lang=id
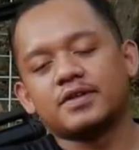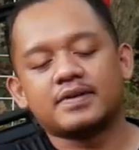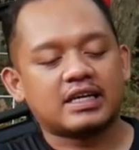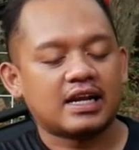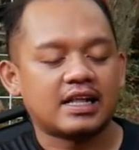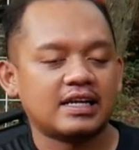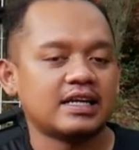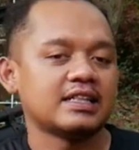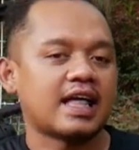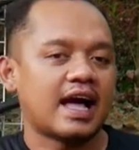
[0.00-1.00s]
teman-teman, kali
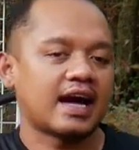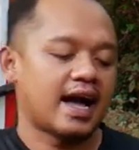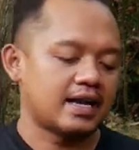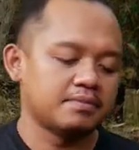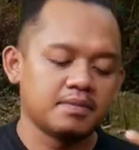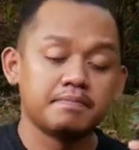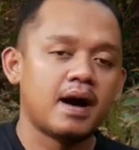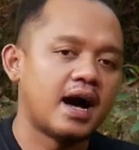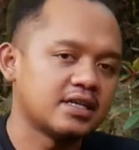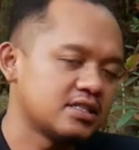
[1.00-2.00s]
ini kita akan
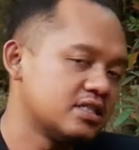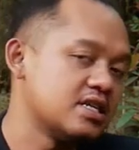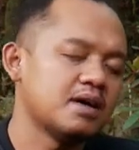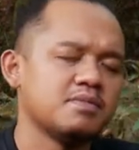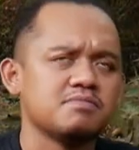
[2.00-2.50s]
membahas ya,